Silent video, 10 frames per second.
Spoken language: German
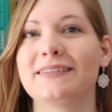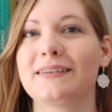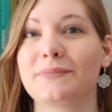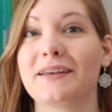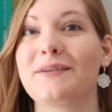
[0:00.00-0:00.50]
es
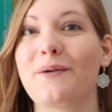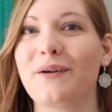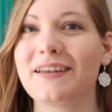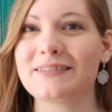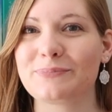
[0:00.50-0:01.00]
gibt ein
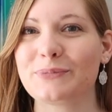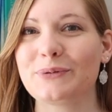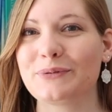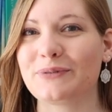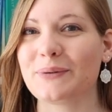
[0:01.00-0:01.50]
neues
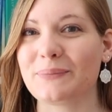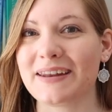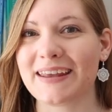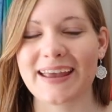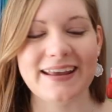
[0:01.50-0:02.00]
Buch von
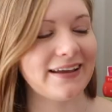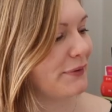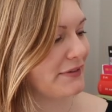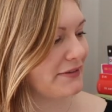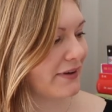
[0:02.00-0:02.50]
Matt Haig
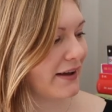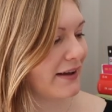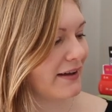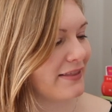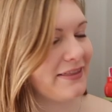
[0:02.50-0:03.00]
und
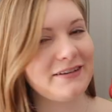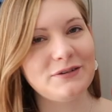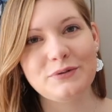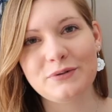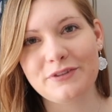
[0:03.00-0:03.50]
zwar The
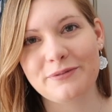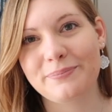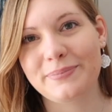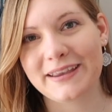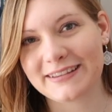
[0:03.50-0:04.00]
Truth
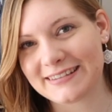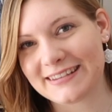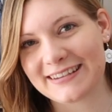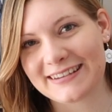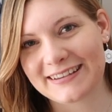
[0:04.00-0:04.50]

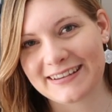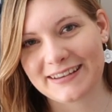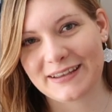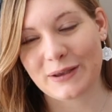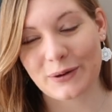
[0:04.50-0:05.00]
Pixie
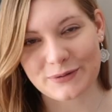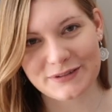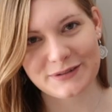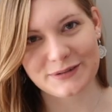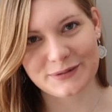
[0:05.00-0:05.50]

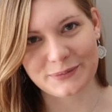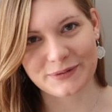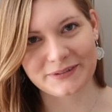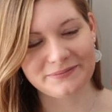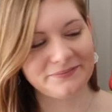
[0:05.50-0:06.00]
Goes to
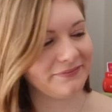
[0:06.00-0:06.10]
School.